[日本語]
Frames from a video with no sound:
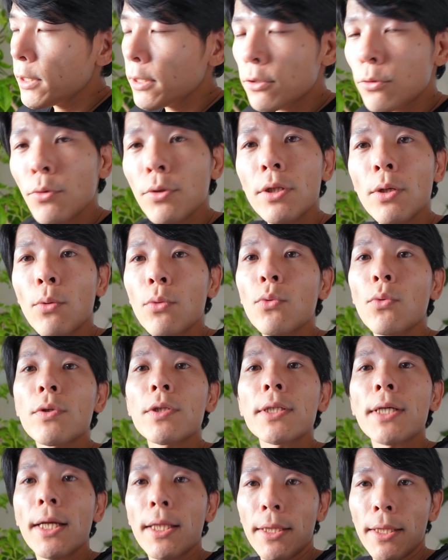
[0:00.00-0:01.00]
そういったことを
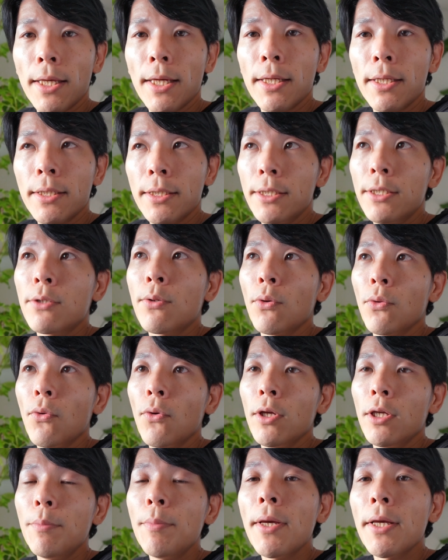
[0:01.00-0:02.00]
使って自己
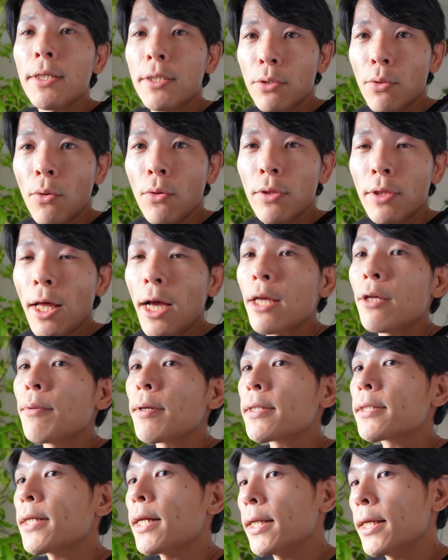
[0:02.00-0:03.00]
のイメージと対
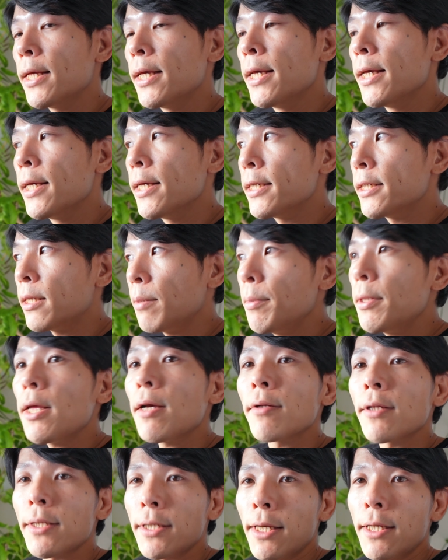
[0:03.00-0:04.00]
話したりしてみて
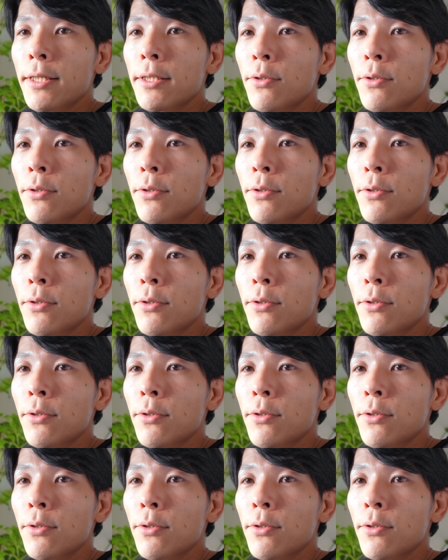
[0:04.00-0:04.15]
ください。